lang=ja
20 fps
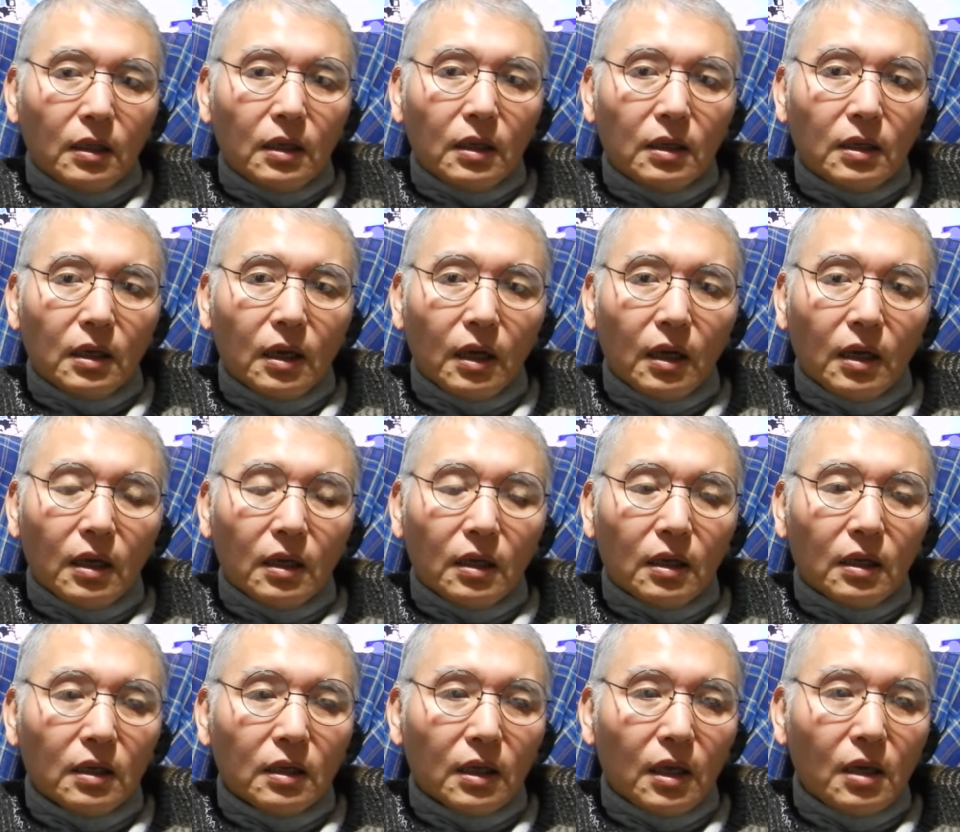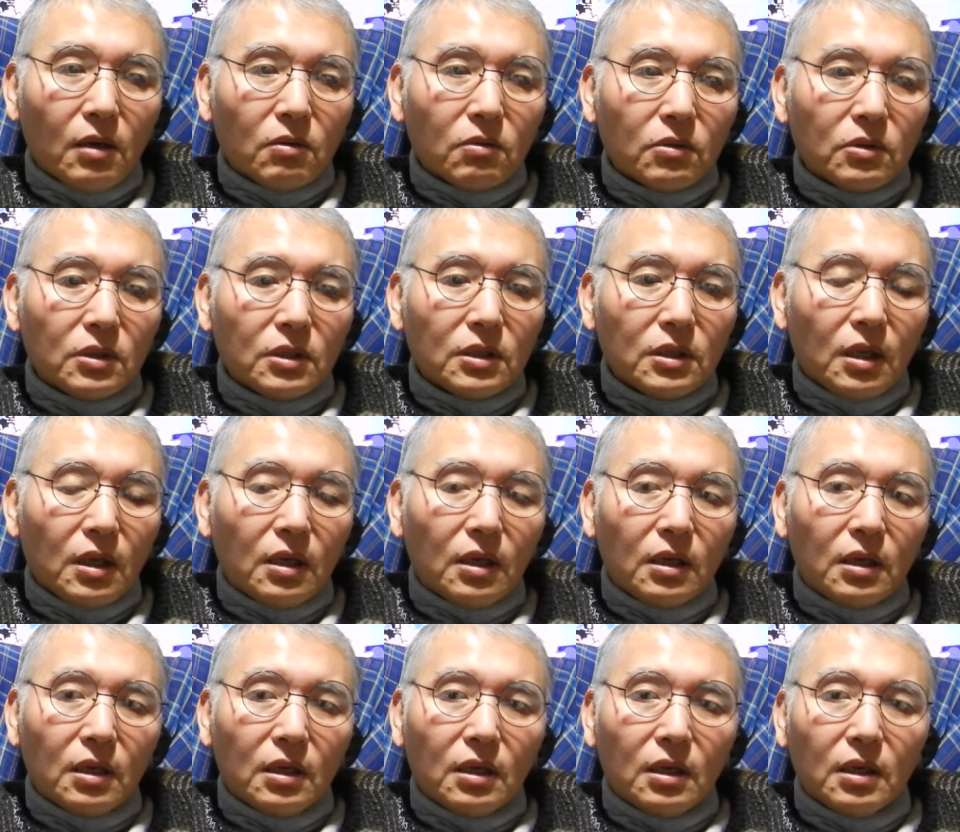ね、だから健康にし
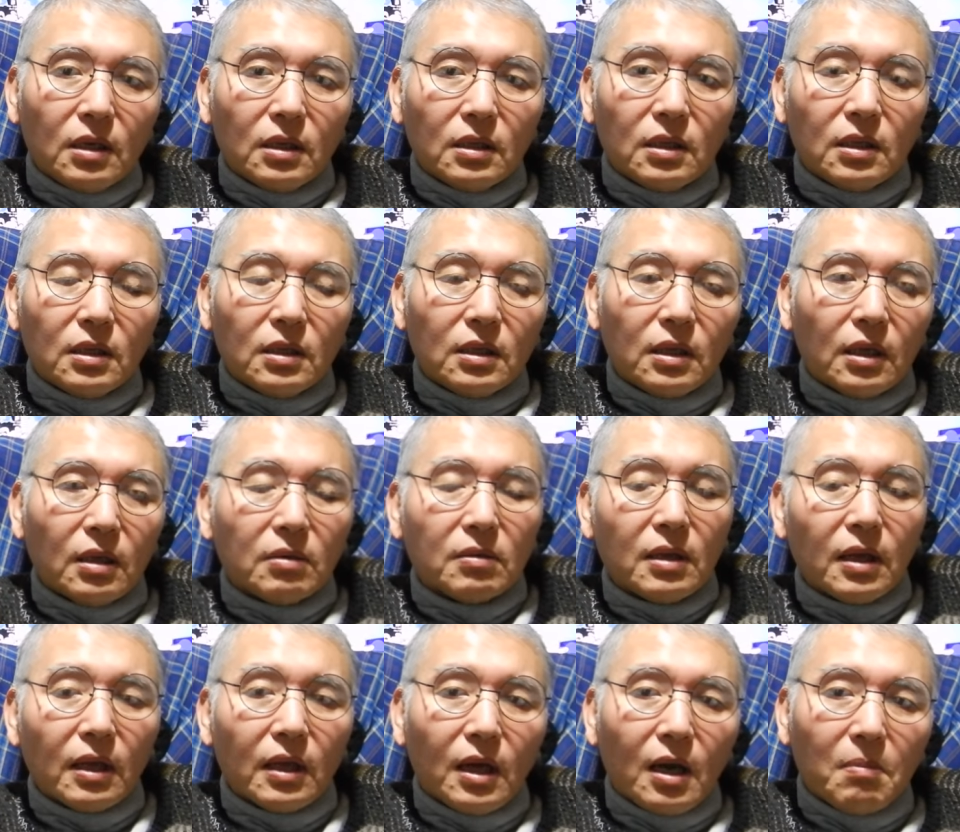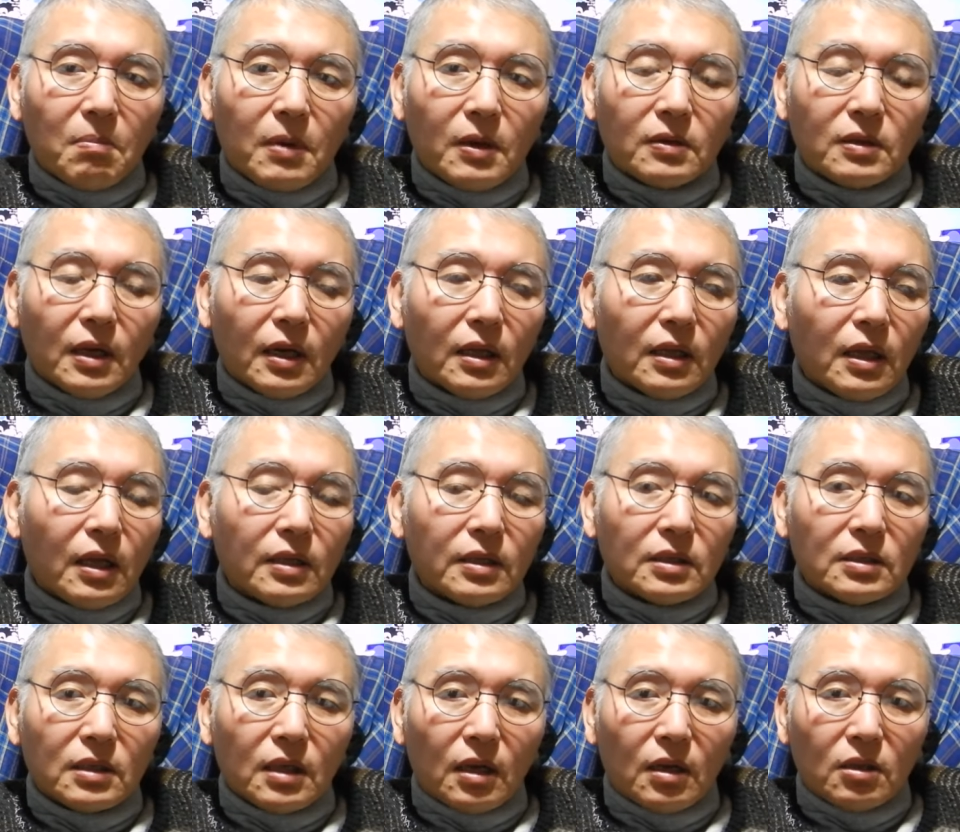てできるだけ頑張るだけなん
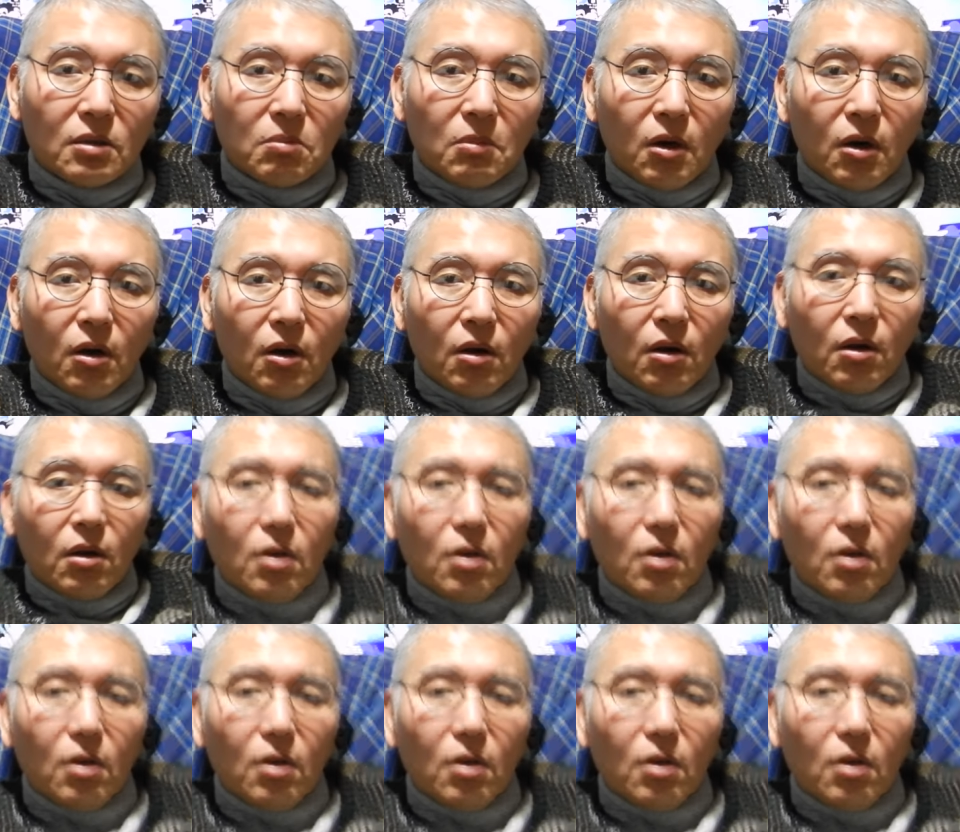ですけれども、